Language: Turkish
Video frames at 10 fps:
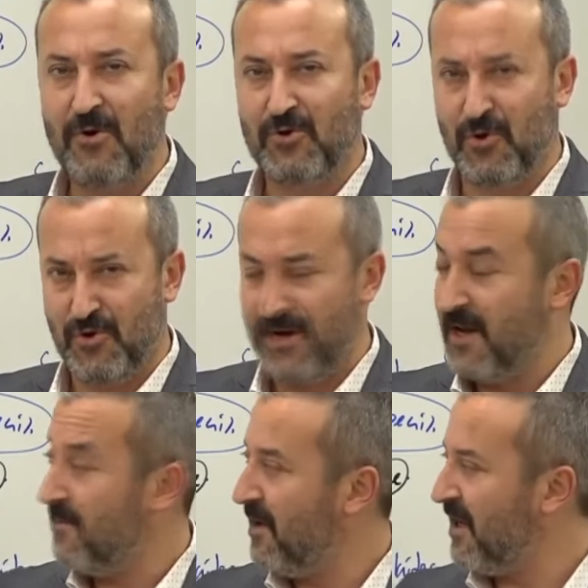O çok
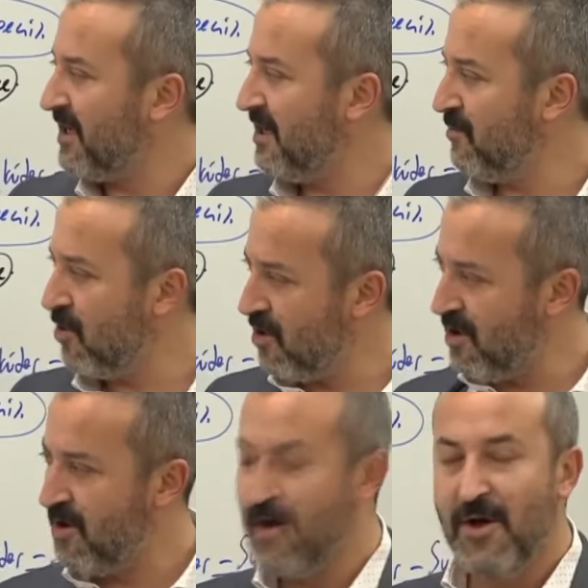önemli. Kim
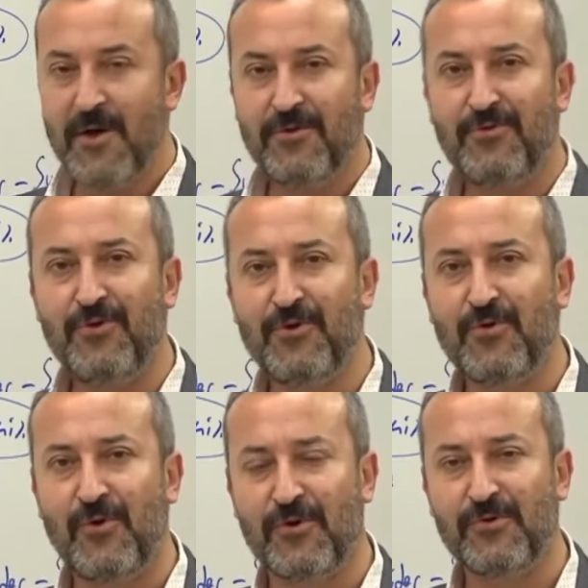o?
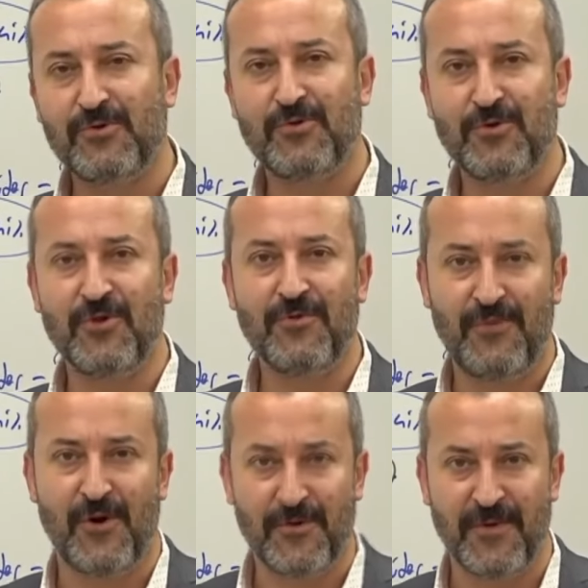Türk ordusunun
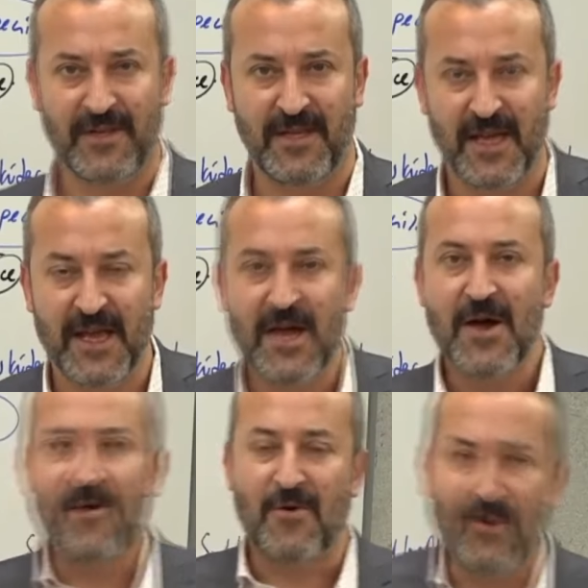forveti.
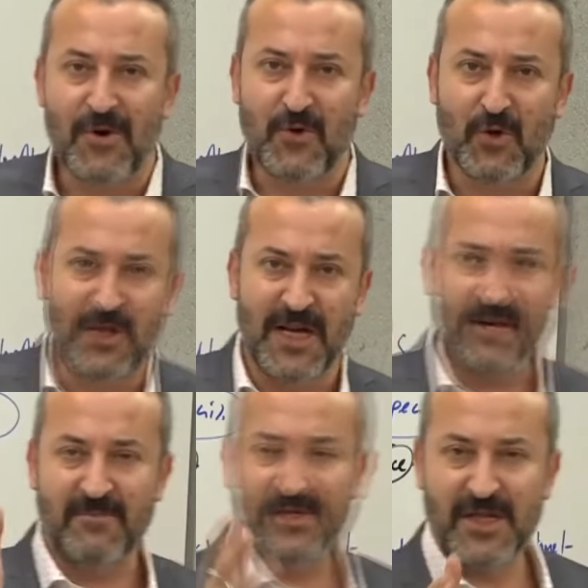Gol
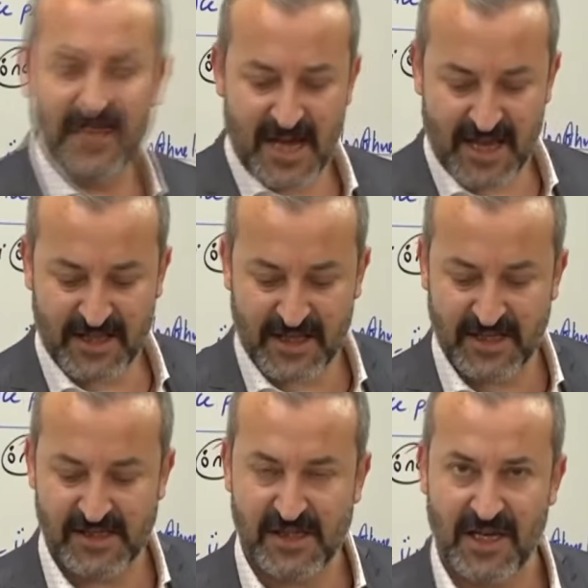yollarımızın
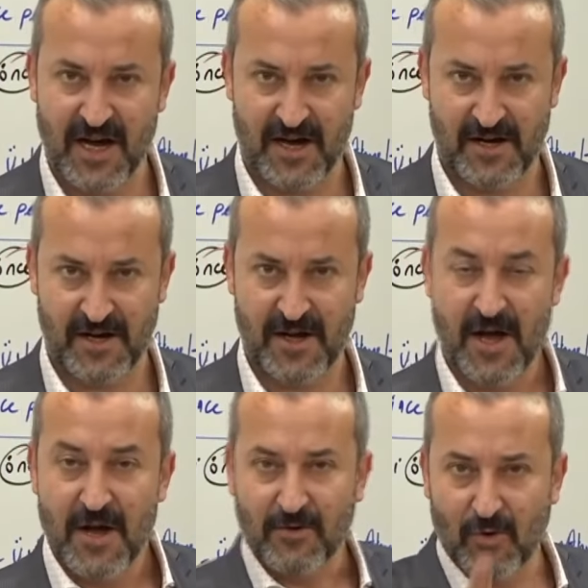etkin silahı
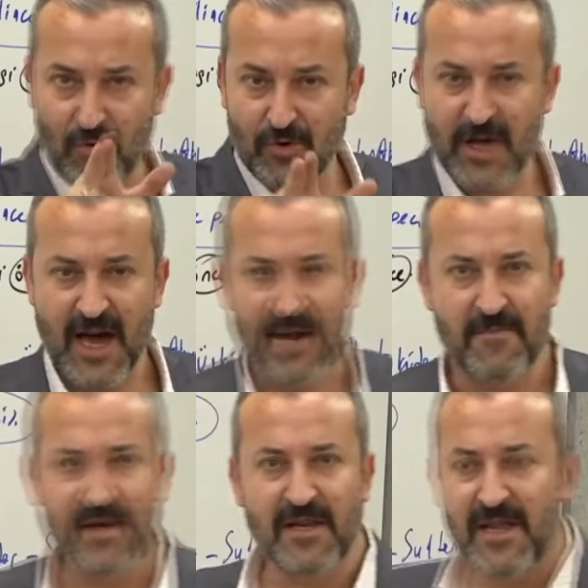Doğu'da
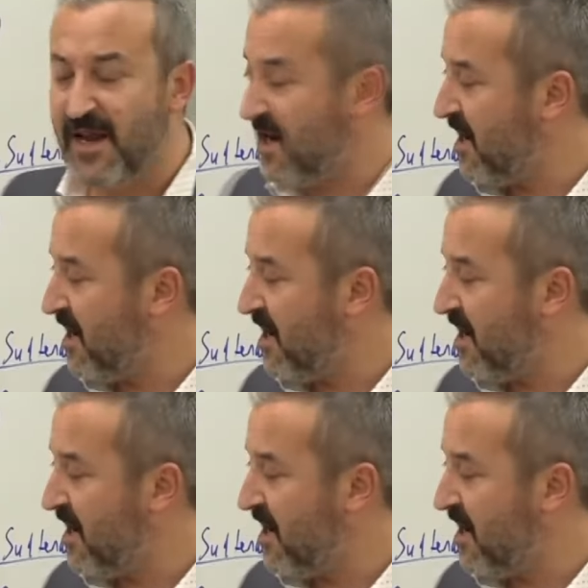Ermenilere